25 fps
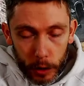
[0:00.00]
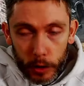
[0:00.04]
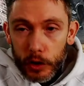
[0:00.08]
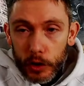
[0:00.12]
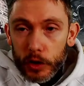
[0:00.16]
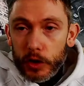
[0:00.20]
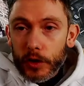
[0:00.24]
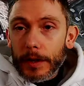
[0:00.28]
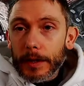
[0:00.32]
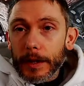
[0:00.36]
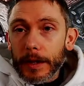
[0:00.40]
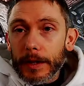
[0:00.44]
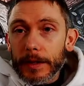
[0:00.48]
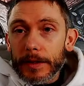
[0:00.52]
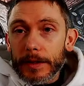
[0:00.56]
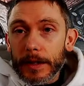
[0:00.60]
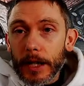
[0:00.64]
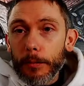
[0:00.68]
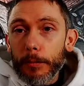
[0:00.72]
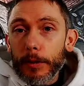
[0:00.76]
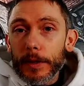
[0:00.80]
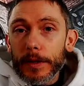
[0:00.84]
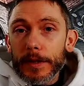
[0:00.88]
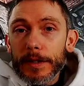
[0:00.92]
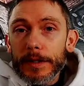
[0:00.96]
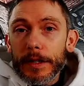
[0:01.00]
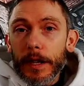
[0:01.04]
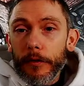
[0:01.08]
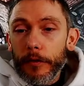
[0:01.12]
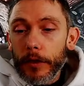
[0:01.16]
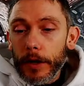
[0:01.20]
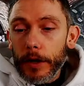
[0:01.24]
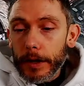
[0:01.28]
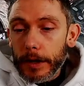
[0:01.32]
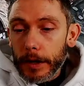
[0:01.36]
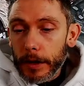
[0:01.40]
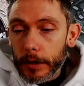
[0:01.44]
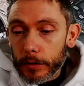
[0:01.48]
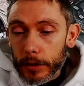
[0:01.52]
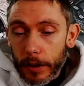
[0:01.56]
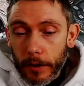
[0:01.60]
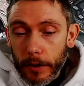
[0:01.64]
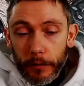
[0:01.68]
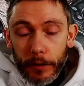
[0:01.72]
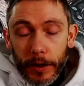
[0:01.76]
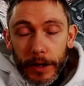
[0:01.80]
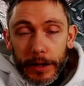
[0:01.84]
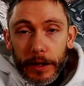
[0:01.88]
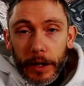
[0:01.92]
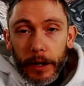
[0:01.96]
c'est très simple, ça fait, ça
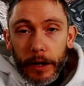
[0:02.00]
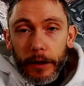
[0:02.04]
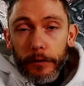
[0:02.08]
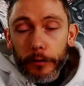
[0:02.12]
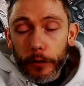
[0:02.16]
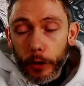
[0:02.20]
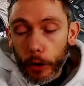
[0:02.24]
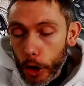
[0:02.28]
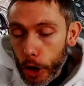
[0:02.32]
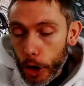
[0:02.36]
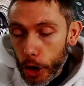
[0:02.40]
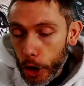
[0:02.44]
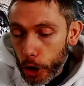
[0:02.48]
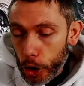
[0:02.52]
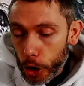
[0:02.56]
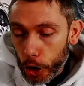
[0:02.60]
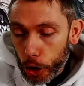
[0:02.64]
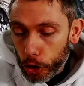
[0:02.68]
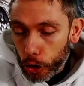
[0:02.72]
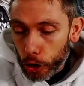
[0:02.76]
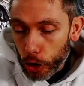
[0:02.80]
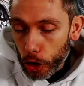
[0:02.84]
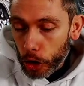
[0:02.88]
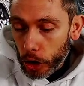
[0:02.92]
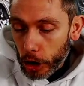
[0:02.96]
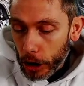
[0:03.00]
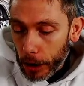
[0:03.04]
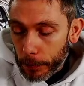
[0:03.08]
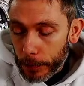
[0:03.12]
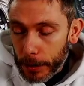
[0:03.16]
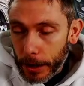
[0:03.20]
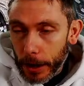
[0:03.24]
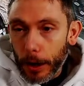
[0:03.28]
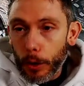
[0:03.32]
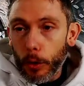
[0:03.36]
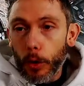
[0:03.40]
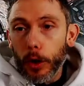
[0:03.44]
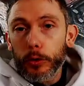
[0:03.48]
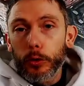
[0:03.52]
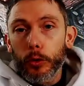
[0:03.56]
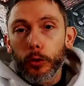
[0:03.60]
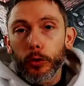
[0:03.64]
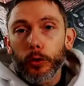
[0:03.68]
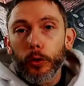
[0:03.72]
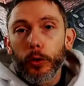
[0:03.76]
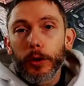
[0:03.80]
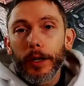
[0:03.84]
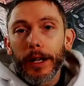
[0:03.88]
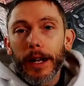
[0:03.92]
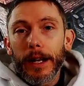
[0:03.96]
fait le taf, et c'est très bien. Alors
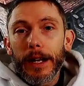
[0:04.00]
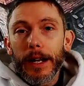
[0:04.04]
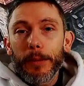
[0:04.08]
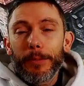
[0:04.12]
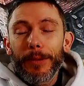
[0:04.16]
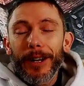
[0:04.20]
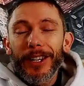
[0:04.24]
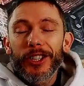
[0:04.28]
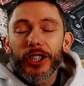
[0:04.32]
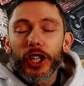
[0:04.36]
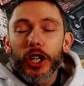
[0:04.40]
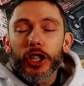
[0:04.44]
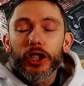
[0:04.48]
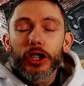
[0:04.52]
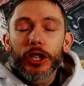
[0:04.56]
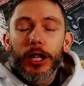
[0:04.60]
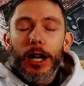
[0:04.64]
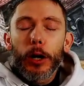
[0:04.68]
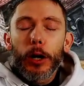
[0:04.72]
attention, n'allez pas chercher la